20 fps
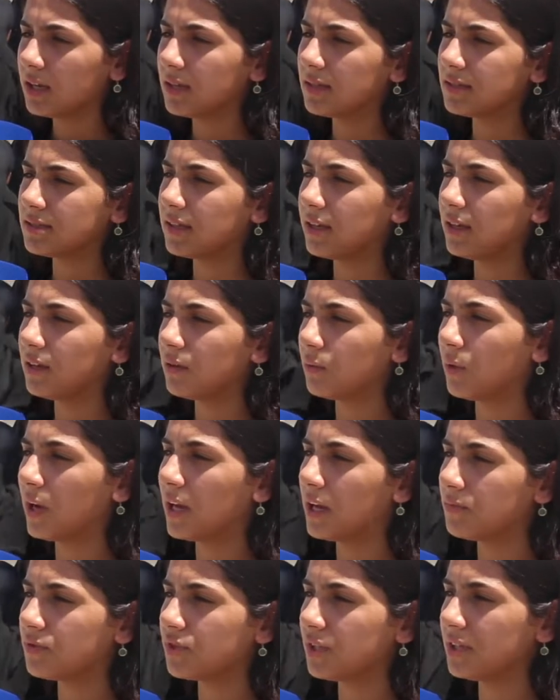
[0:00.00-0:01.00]
انزين
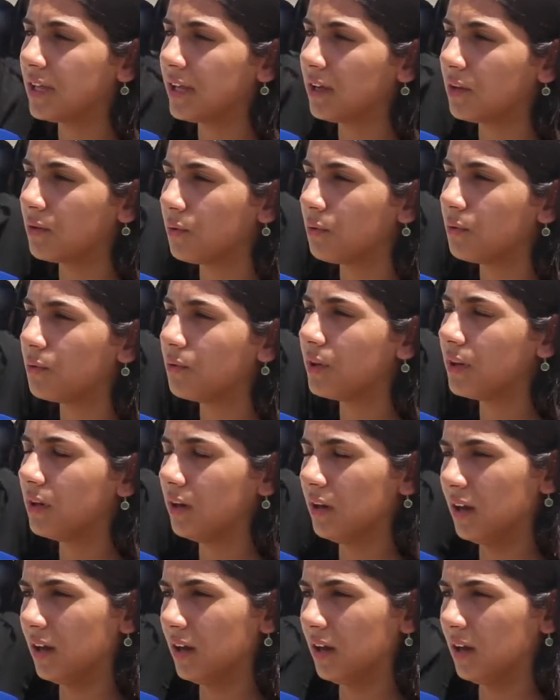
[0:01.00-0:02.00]
واهم شيء انه
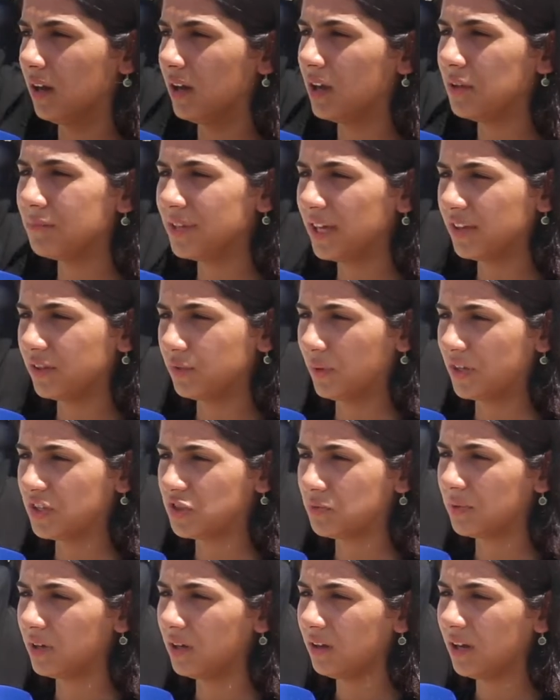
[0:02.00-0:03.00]
يكون آه، مية
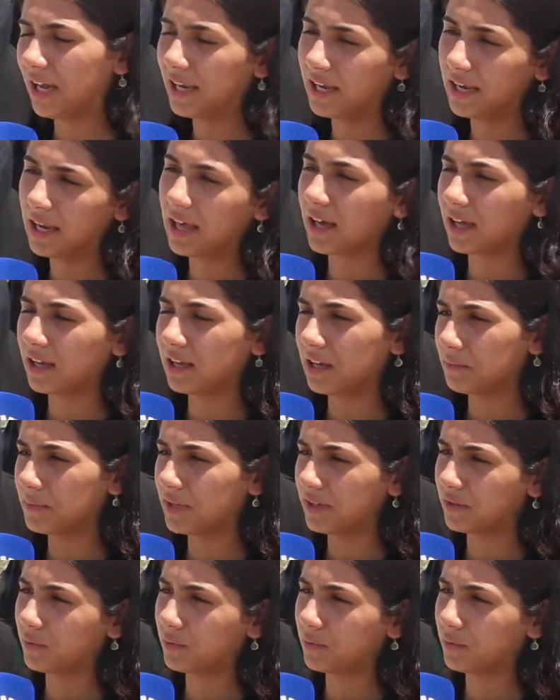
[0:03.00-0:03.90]
وجبه على الاقل مية